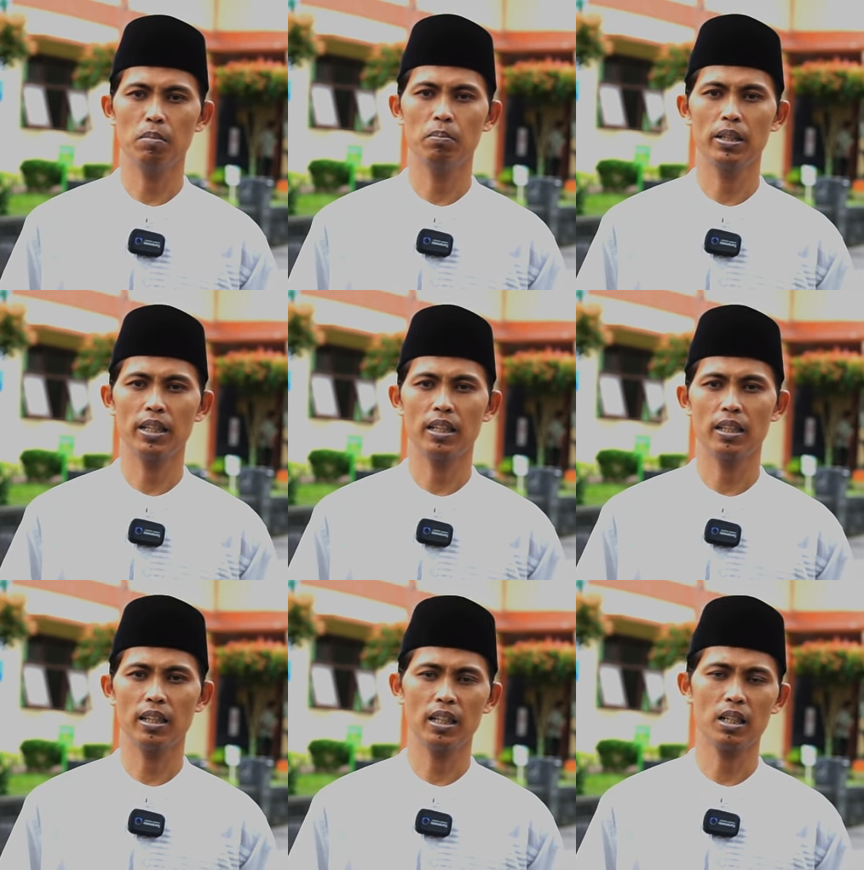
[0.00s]

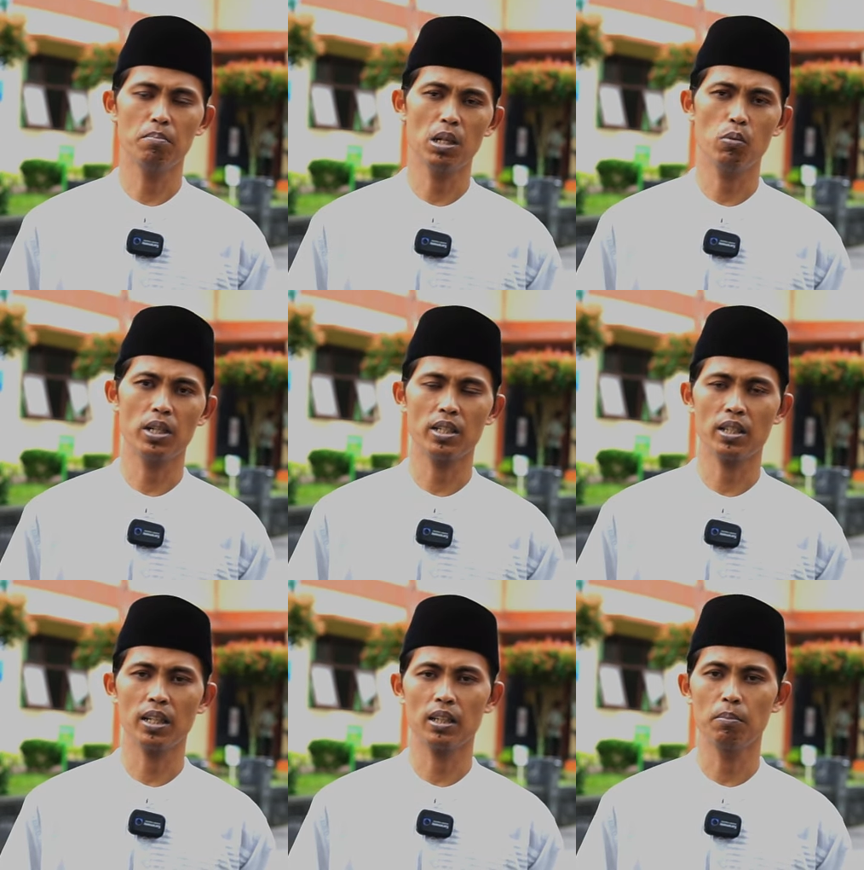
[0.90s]
memberikan kita kemauan
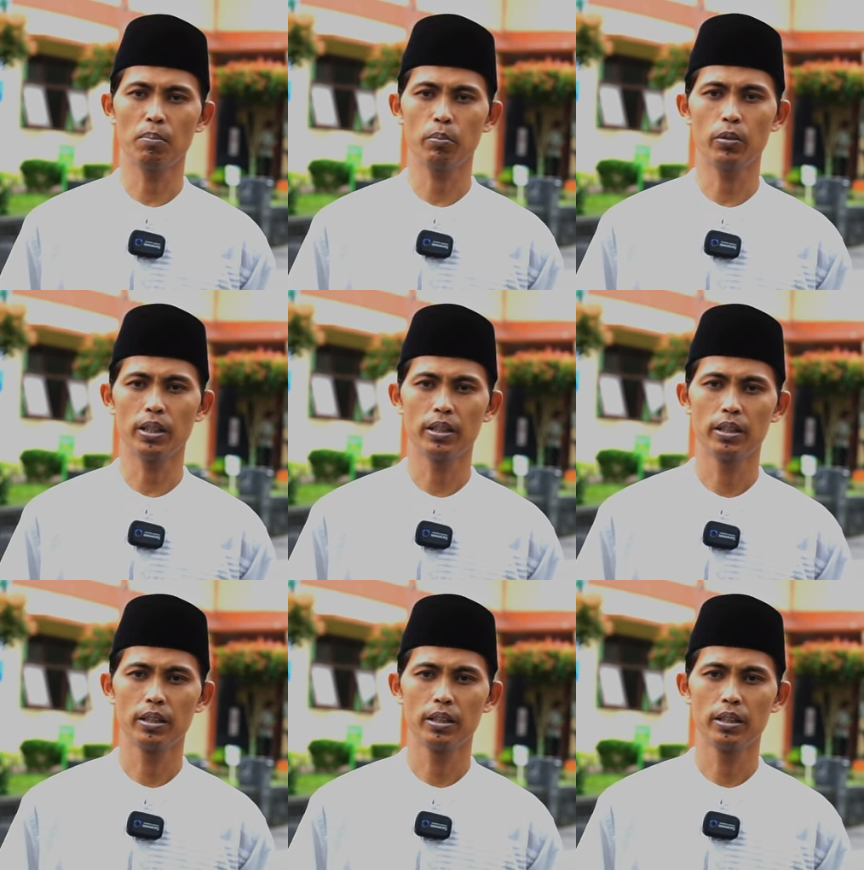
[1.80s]
serta kemampuan.